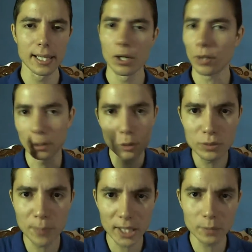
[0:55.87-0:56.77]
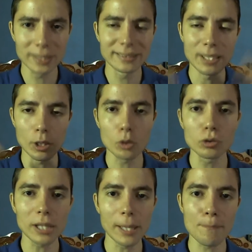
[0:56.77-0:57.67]
en lo que tú dispares, pues se
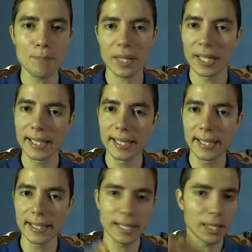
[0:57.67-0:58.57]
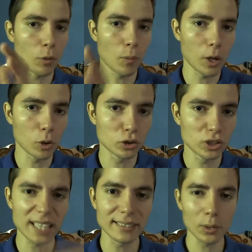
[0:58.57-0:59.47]
incrusta y como a los
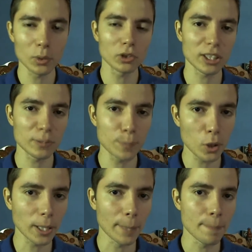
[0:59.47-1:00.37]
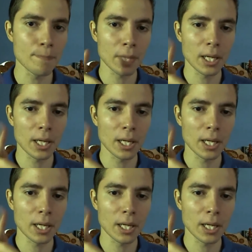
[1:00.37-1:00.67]
3 segundos explota.